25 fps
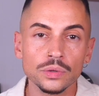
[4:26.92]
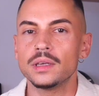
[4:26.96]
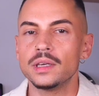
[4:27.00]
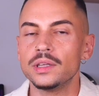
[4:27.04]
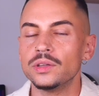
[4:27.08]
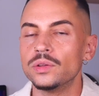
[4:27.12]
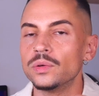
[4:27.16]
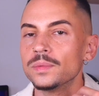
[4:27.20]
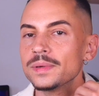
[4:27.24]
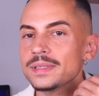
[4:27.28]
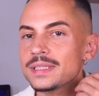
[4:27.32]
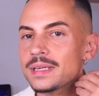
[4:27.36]
et
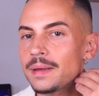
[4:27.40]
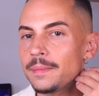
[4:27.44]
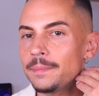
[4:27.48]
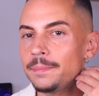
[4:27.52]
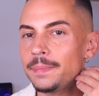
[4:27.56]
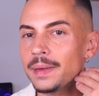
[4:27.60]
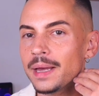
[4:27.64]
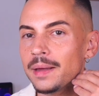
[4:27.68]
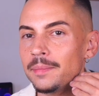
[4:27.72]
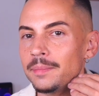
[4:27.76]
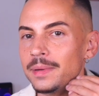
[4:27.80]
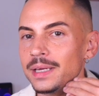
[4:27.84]
donc ça me
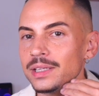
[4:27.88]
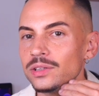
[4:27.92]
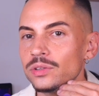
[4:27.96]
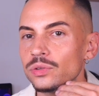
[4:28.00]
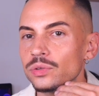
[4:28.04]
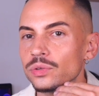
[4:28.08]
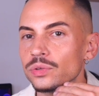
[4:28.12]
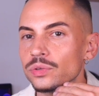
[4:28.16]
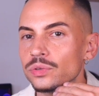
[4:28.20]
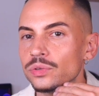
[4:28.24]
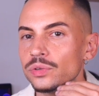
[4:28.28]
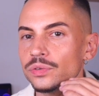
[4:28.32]
permet
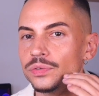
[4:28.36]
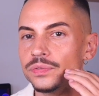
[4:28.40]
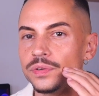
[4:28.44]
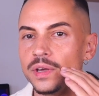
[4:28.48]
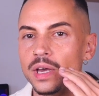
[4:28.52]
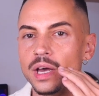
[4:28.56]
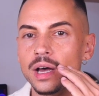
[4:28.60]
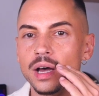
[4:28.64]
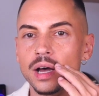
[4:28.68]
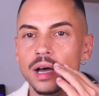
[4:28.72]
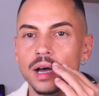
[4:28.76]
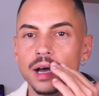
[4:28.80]
de,
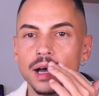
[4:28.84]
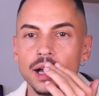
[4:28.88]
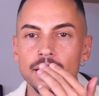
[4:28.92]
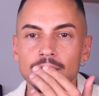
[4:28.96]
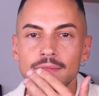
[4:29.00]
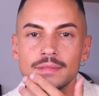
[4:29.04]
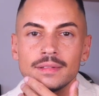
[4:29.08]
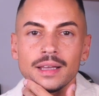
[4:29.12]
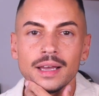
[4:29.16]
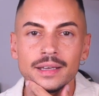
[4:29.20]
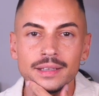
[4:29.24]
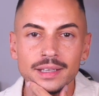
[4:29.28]
faire un
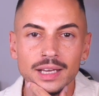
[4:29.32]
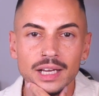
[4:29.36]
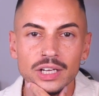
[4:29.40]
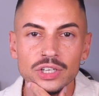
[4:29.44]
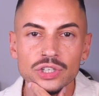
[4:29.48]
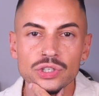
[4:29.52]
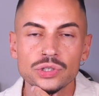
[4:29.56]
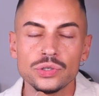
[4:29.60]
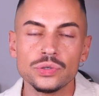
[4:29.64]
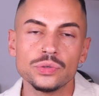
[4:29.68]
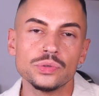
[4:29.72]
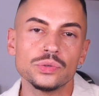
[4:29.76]

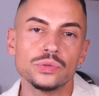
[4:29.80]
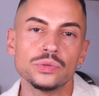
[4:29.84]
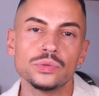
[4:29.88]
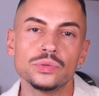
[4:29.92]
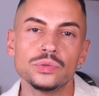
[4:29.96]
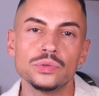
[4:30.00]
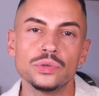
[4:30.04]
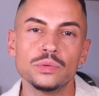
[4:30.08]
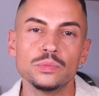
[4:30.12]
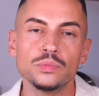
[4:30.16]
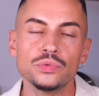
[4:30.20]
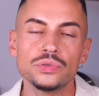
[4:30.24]
taillage de
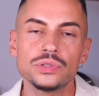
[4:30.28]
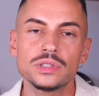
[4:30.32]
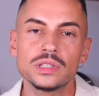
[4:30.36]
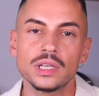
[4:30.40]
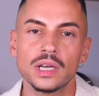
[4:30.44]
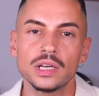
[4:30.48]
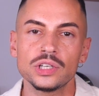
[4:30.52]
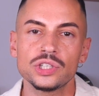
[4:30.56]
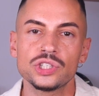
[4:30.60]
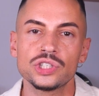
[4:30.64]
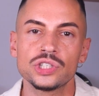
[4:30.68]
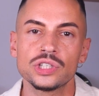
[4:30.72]
de,
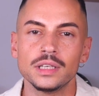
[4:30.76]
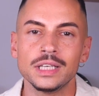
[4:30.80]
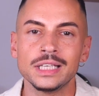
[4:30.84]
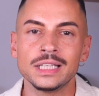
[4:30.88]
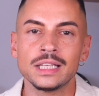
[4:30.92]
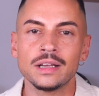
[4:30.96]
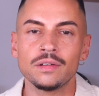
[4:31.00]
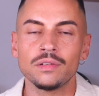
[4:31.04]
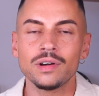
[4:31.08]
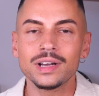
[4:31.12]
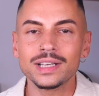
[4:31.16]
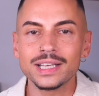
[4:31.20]
moustache et
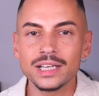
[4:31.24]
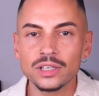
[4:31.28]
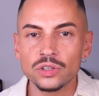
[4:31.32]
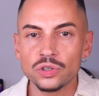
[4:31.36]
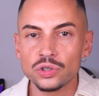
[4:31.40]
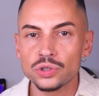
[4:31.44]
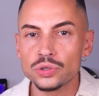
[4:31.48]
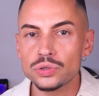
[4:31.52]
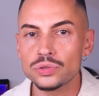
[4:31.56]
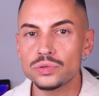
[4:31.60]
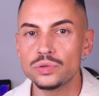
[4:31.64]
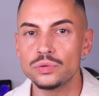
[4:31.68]
d'avoir quelque
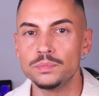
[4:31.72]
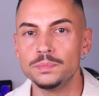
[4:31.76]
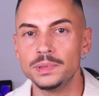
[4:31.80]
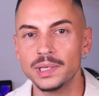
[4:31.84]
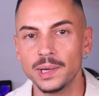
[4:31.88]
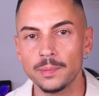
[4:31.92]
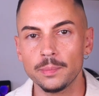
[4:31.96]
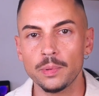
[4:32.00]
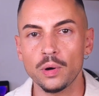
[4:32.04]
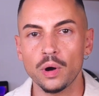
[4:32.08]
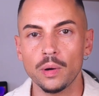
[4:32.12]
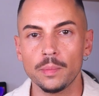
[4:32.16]
chose de
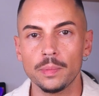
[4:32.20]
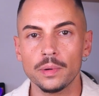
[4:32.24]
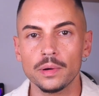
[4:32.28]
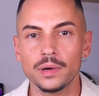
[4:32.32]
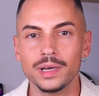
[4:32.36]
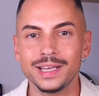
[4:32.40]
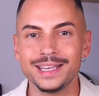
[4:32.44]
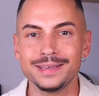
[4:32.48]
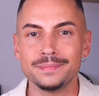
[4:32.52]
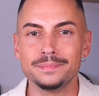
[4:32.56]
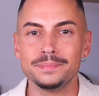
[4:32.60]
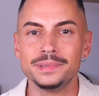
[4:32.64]
bien propre
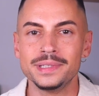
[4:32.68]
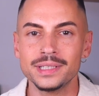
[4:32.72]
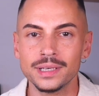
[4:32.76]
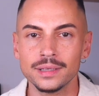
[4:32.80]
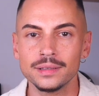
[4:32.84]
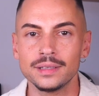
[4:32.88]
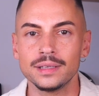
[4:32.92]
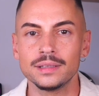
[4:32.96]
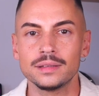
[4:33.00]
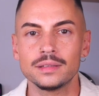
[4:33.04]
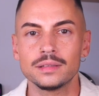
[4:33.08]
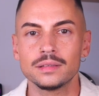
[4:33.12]
et bien
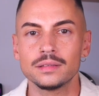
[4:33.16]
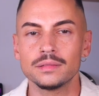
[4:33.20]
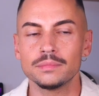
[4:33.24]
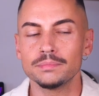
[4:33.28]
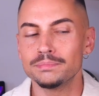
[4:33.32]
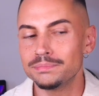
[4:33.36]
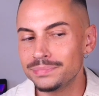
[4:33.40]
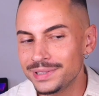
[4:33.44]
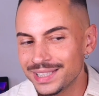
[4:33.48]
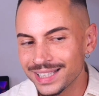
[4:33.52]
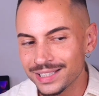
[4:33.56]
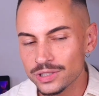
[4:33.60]
net,
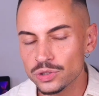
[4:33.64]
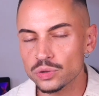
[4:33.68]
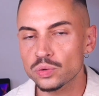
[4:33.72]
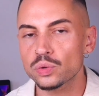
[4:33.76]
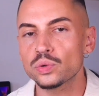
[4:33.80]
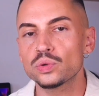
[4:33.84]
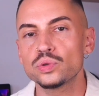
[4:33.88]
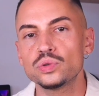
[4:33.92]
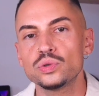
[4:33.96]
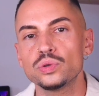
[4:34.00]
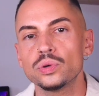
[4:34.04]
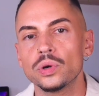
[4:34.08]
bien
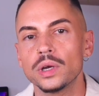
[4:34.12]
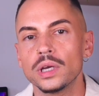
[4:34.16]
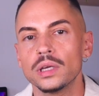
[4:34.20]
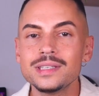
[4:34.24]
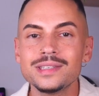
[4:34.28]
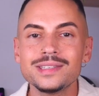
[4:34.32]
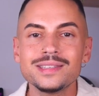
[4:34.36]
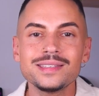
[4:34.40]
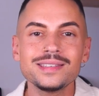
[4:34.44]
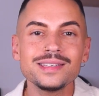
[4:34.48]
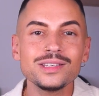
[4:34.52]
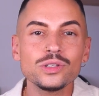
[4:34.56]
structuré.
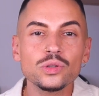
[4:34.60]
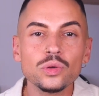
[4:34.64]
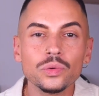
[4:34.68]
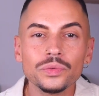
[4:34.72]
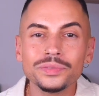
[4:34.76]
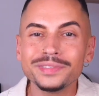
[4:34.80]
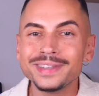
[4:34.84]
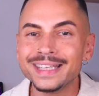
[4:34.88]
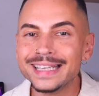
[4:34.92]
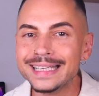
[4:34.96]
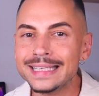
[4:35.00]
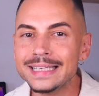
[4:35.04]
Si ton
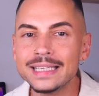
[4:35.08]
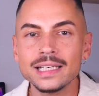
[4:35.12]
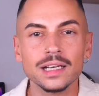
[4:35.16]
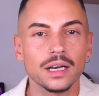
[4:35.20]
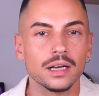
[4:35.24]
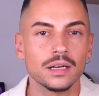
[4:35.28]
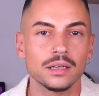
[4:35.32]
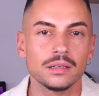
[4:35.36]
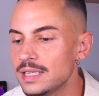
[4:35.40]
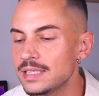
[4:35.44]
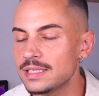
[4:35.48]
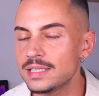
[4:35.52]

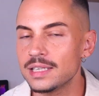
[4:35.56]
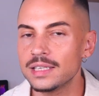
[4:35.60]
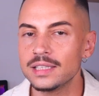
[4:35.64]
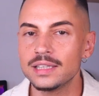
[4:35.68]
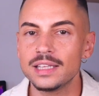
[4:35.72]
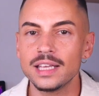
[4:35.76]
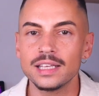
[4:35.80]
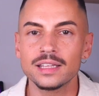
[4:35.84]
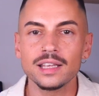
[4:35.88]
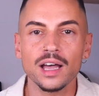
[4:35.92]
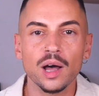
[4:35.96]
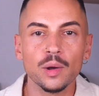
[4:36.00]
délire, c'est
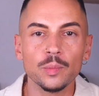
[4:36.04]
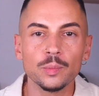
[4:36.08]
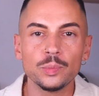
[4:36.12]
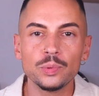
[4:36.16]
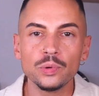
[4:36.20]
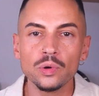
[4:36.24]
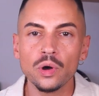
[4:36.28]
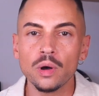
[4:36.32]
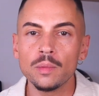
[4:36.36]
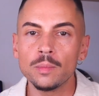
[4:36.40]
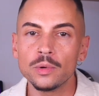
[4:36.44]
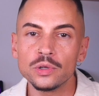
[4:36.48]
d'être un
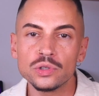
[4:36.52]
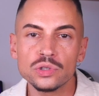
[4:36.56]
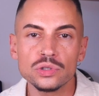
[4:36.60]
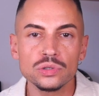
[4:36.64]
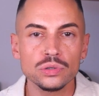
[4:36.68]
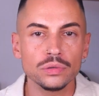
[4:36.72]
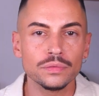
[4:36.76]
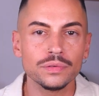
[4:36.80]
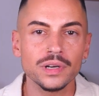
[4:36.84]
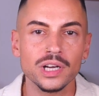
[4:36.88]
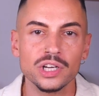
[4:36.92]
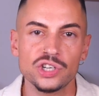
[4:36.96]
peu en mode
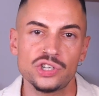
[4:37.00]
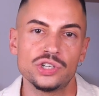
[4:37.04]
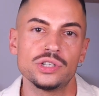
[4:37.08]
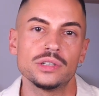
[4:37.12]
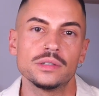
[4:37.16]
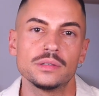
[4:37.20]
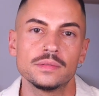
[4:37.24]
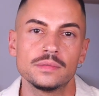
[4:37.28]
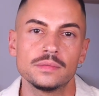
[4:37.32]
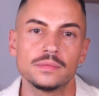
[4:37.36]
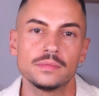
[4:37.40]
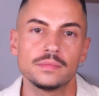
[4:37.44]
sauvage,
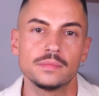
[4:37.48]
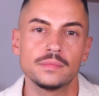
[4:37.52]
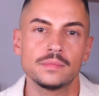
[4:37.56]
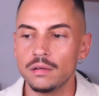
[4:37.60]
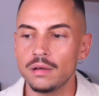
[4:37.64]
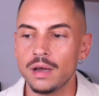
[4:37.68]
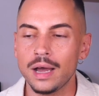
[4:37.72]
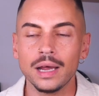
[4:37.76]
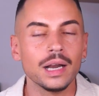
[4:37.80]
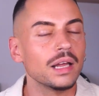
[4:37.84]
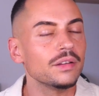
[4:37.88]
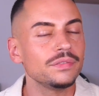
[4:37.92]

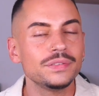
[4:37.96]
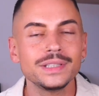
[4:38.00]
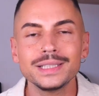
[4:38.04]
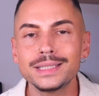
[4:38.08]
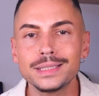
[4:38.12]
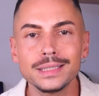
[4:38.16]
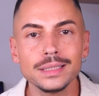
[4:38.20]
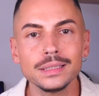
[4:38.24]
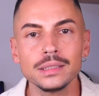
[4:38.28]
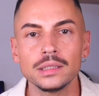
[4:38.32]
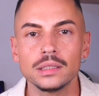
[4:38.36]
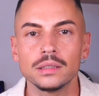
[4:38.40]
à la
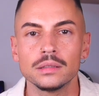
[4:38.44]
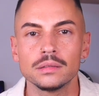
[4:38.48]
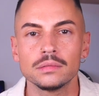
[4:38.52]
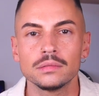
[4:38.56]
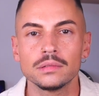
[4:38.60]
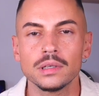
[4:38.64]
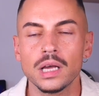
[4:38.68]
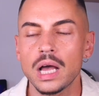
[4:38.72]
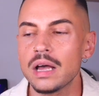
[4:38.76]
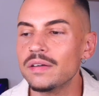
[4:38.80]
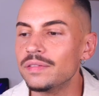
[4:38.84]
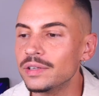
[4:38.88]
viking,
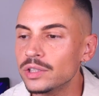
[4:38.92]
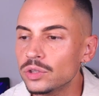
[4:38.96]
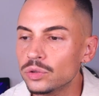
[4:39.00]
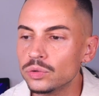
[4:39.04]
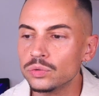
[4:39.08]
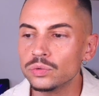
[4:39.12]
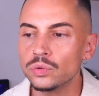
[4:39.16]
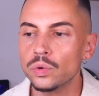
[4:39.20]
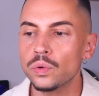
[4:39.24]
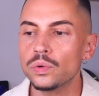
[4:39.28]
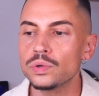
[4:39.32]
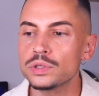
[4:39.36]
avec
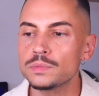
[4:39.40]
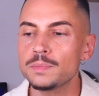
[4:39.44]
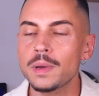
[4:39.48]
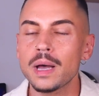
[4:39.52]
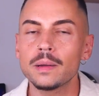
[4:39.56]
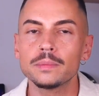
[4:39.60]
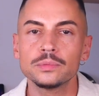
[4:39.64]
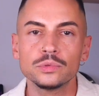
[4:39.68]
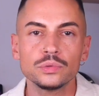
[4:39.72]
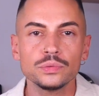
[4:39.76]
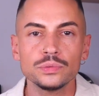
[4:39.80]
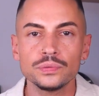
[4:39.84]
une grosse
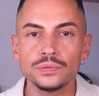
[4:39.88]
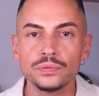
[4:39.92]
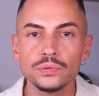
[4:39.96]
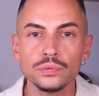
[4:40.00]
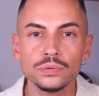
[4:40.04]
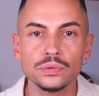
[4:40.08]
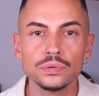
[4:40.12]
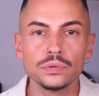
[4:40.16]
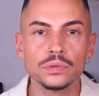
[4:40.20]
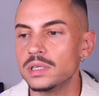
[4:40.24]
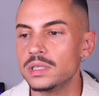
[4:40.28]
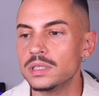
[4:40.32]
barbe
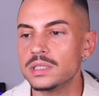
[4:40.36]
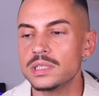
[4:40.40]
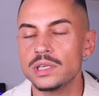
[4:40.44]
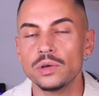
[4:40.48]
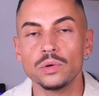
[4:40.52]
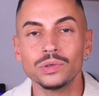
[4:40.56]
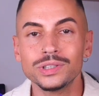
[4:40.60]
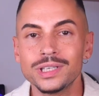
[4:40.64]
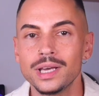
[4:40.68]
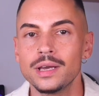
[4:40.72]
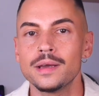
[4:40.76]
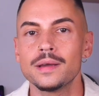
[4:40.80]
touffue, c'est
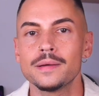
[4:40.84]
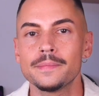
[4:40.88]
ok.